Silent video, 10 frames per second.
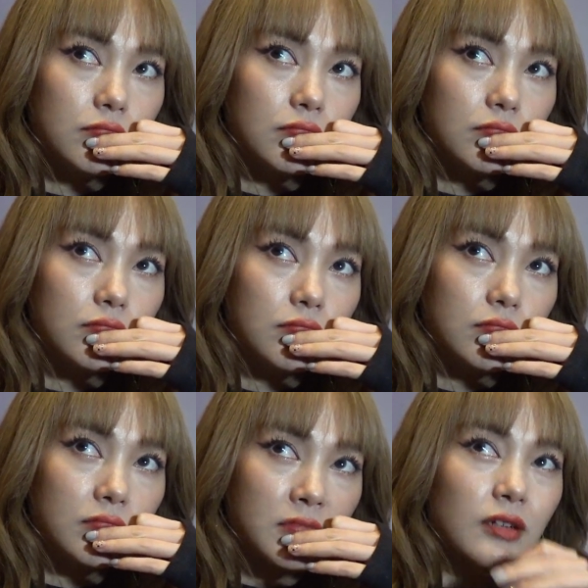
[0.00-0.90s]
ừ,
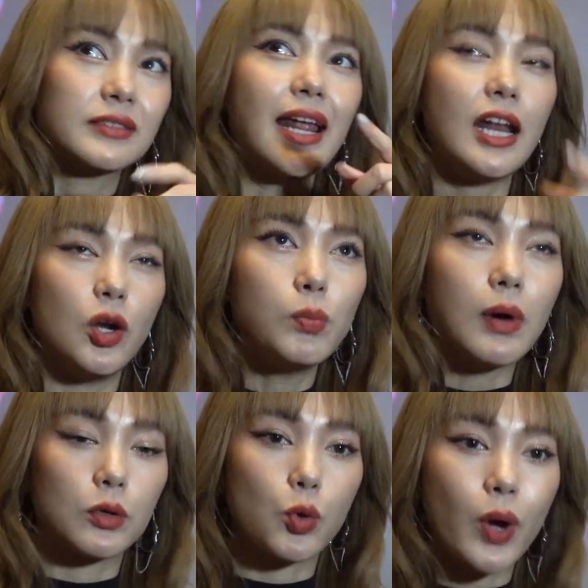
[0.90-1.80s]
thực ra là lúc
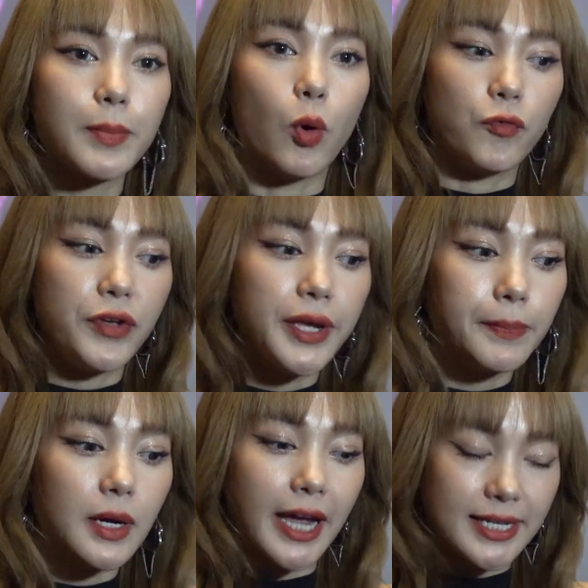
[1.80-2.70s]
mà quay bộ
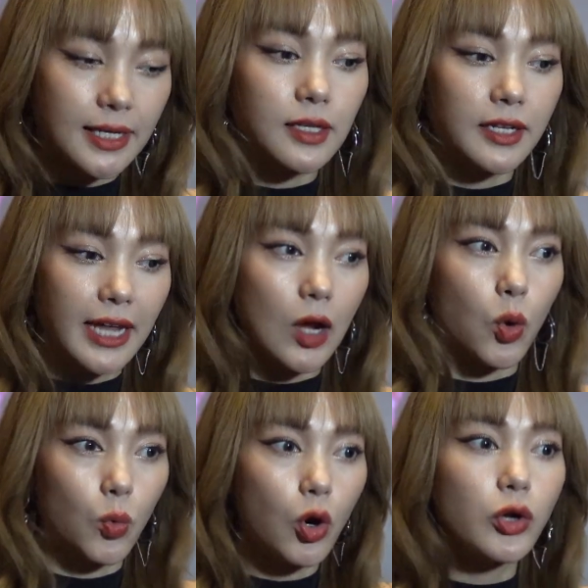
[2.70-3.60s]
phim kẻ săn tinh thì hằng
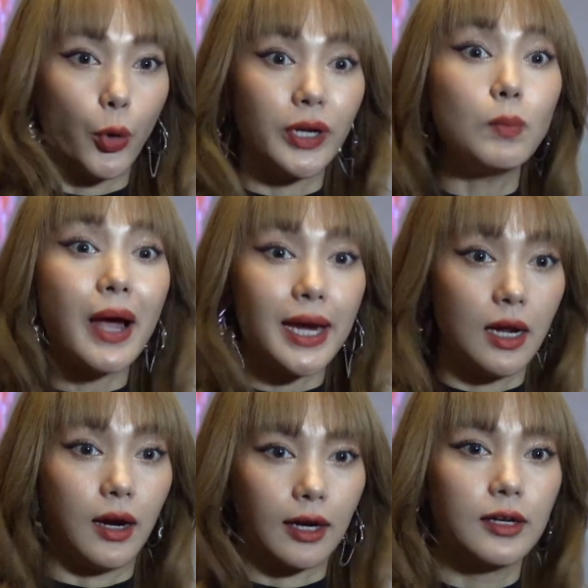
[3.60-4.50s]
cũng có nổi nóng hai
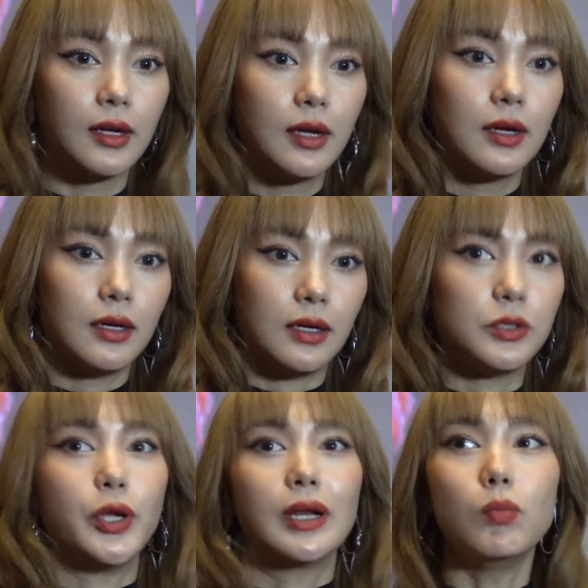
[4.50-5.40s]
lần ờ,
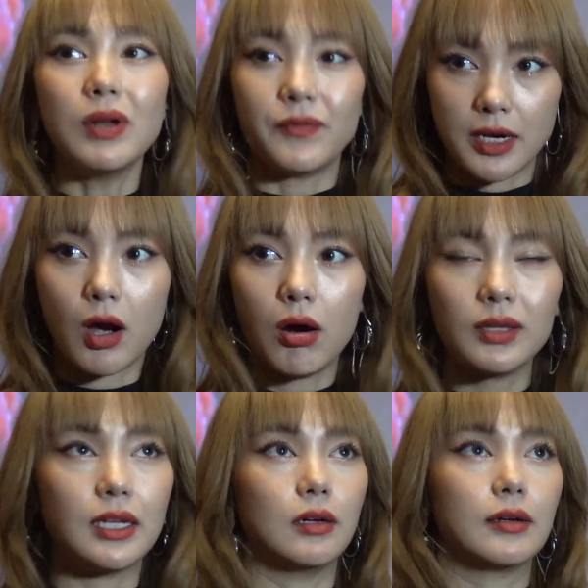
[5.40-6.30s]
chuyện nóng là phải
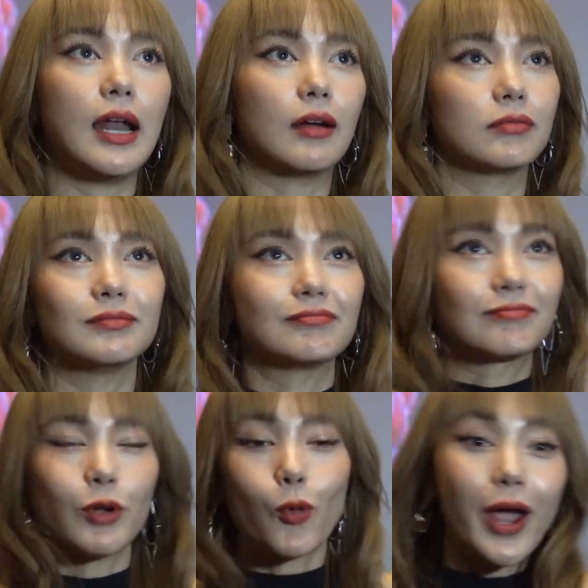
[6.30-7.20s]
có là thực ra là
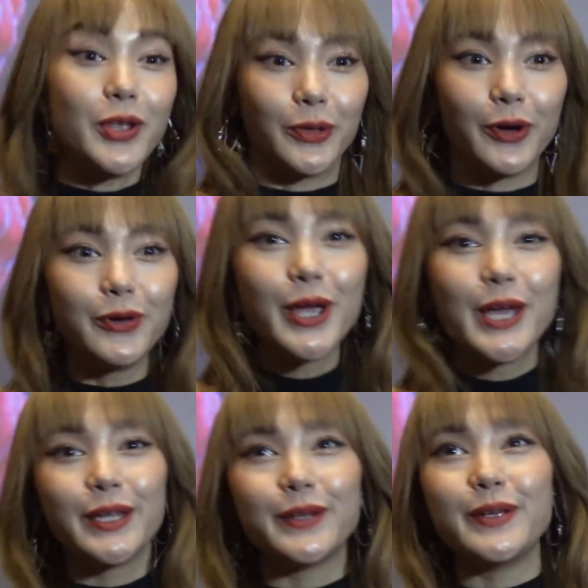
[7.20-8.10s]
nó quá nhiều thứ
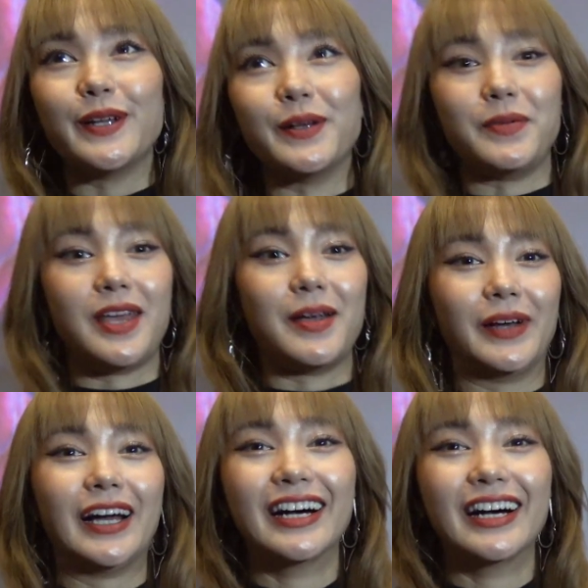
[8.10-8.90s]
tiền của mình là yeah.